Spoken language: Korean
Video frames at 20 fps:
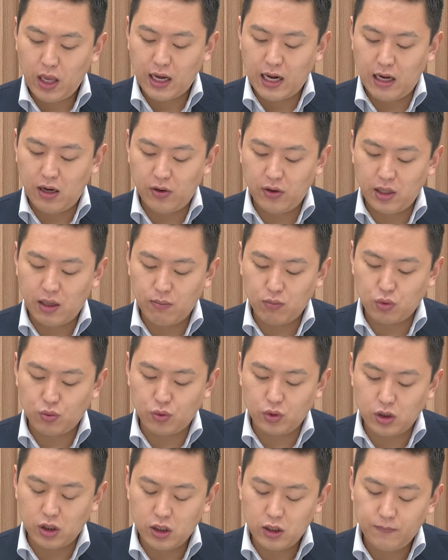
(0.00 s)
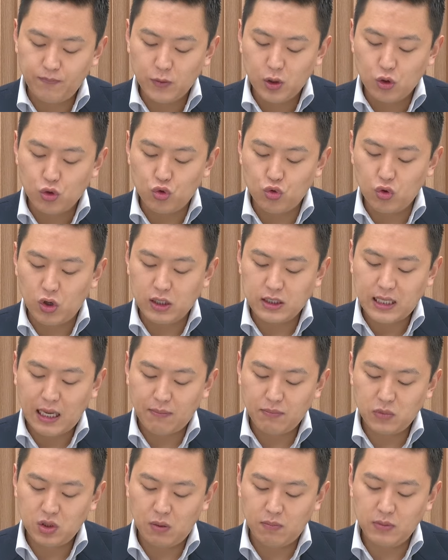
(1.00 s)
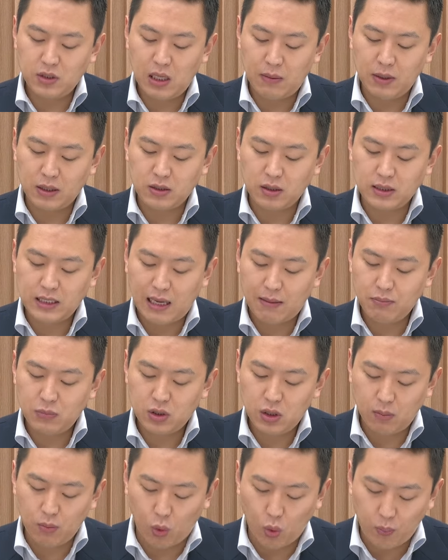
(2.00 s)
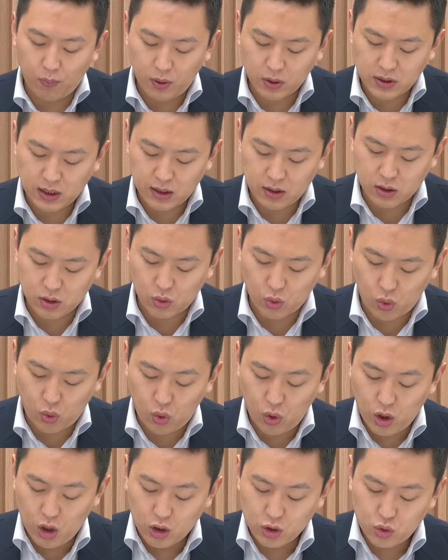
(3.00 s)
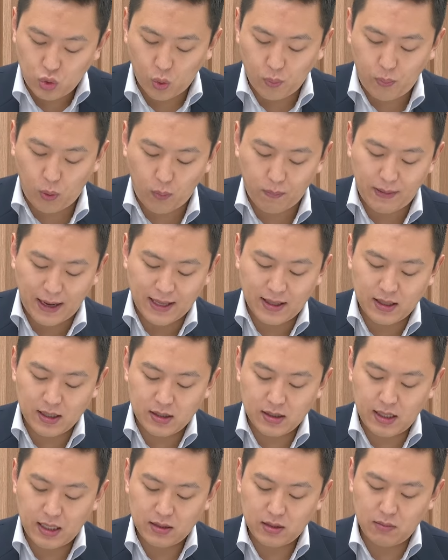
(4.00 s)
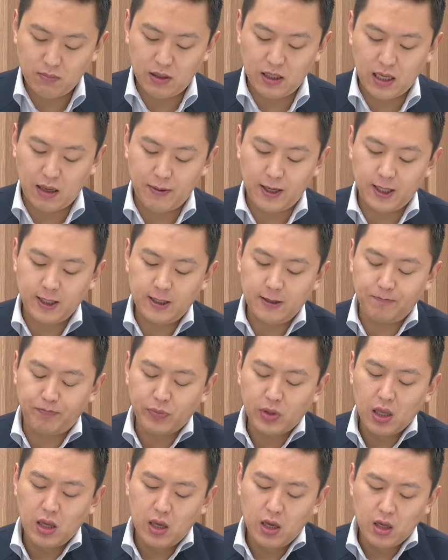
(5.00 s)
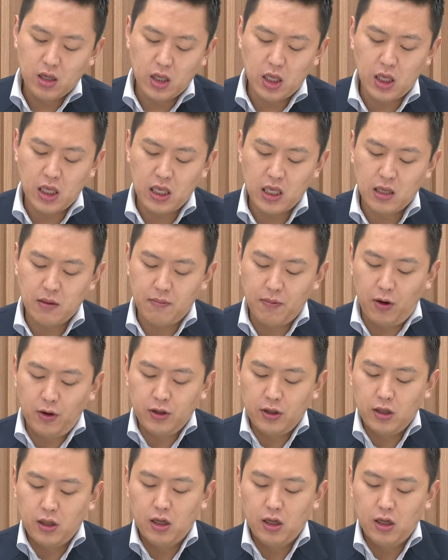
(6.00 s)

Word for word: 관련된 부분은 6월 3.3에서 3.5%로 소폭 반등을 했습니다만 이번